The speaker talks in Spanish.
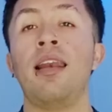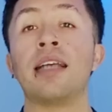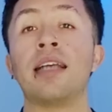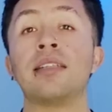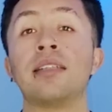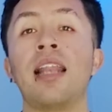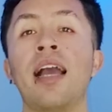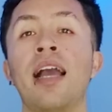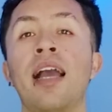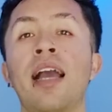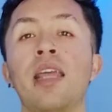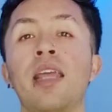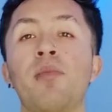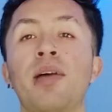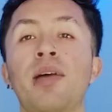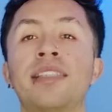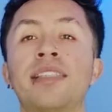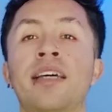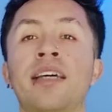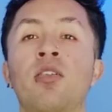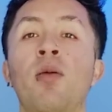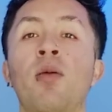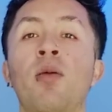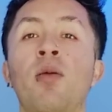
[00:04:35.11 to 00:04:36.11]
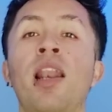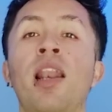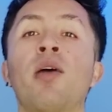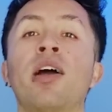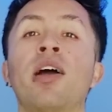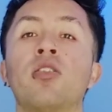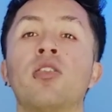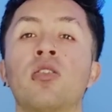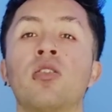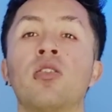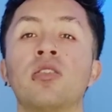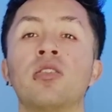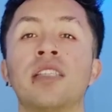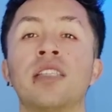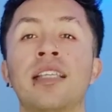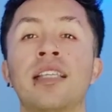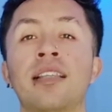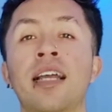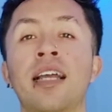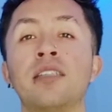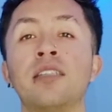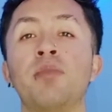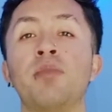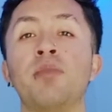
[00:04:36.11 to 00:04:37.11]
Las lágrimas de Robert Lewandowski
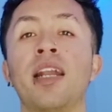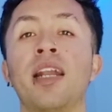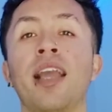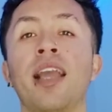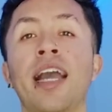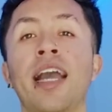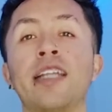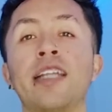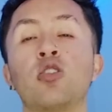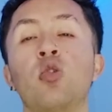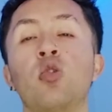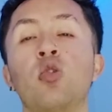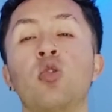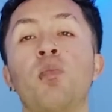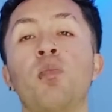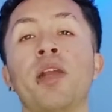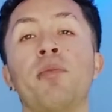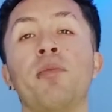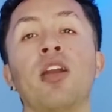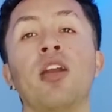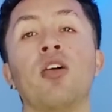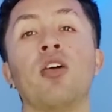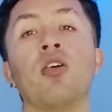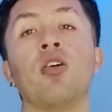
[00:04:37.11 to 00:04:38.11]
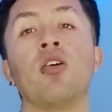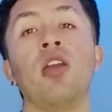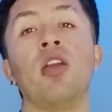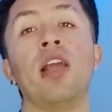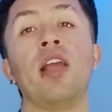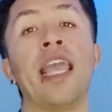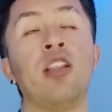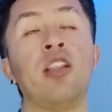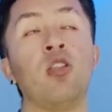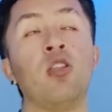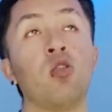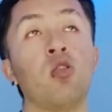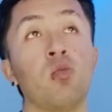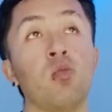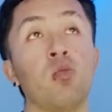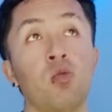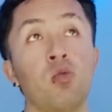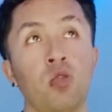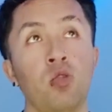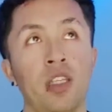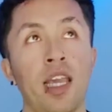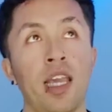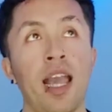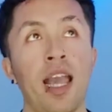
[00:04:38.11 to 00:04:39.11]
tras marcar su primer gol en un
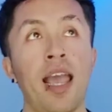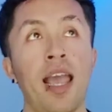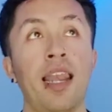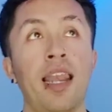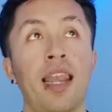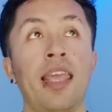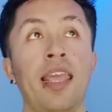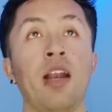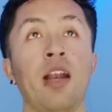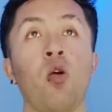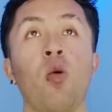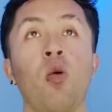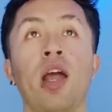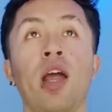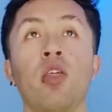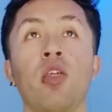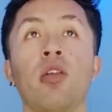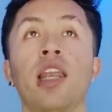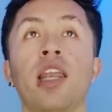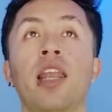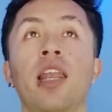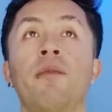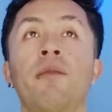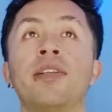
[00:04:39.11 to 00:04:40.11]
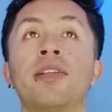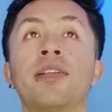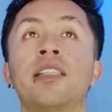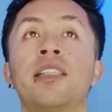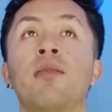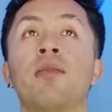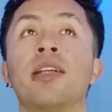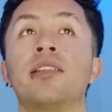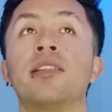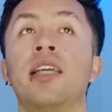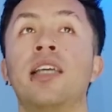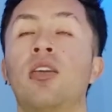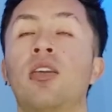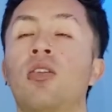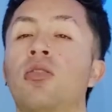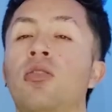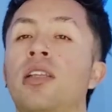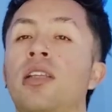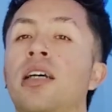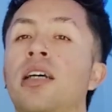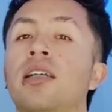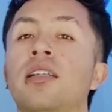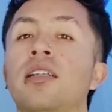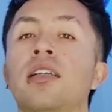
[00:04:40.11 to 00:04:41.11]
mundial. El jugador del FC
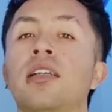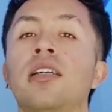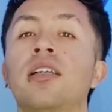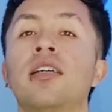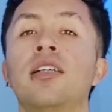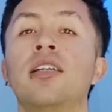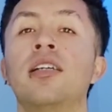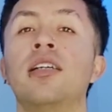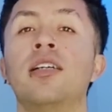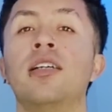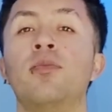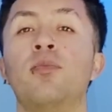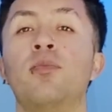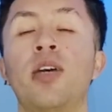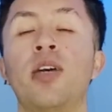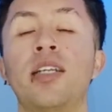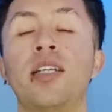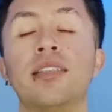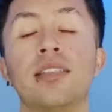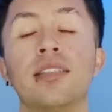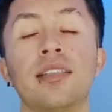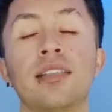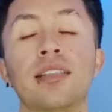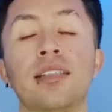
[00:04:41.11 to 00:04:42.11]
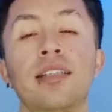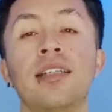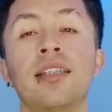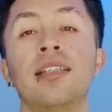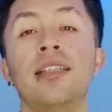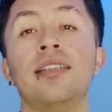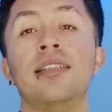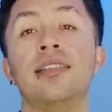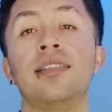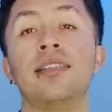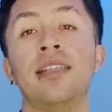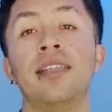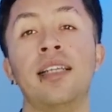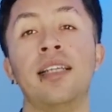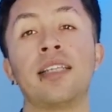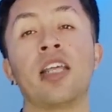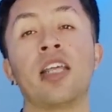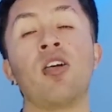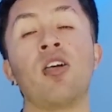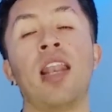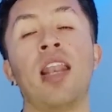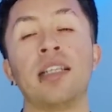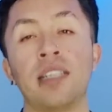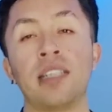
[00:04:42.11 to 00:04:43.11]
Barcelona, pues se le
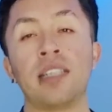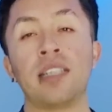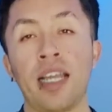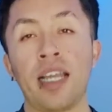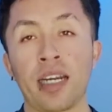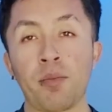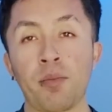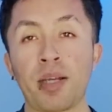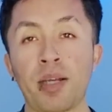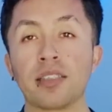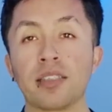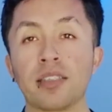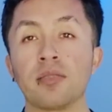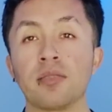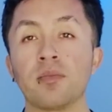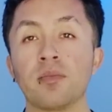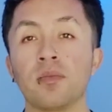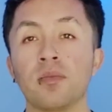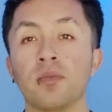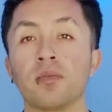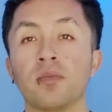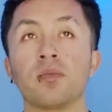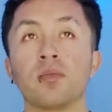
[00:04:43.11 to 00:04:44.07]
salieron las lágrimas.